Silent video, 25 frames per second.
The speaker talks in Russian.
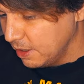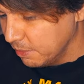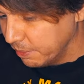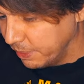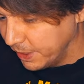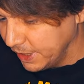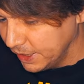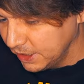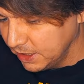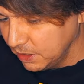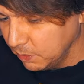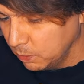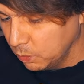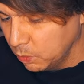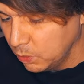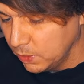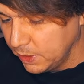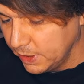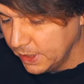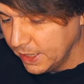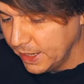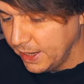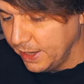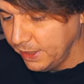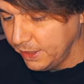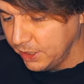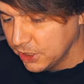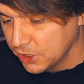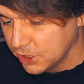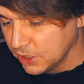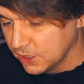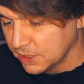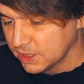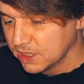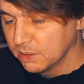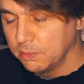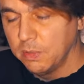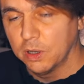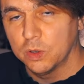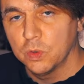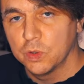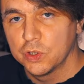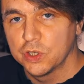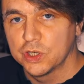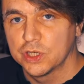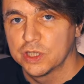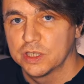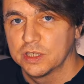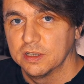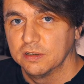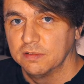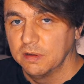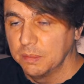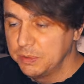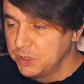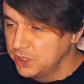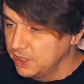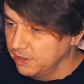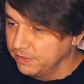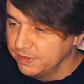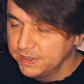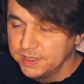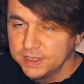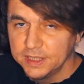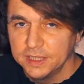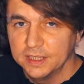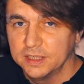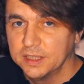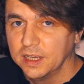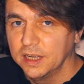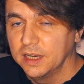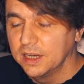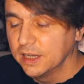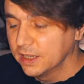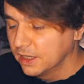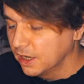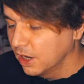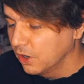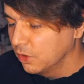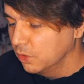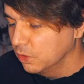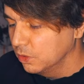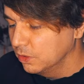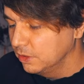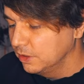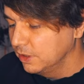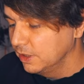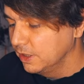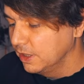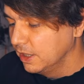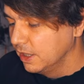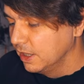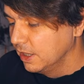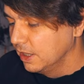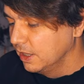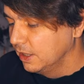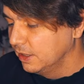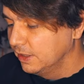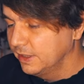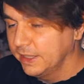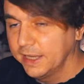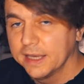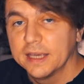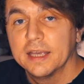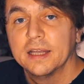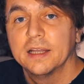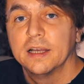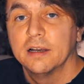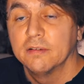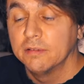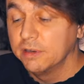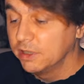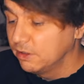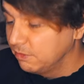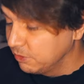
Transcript: Поэтому я решил заморочиться вообще всей этой легкоходной трекинговой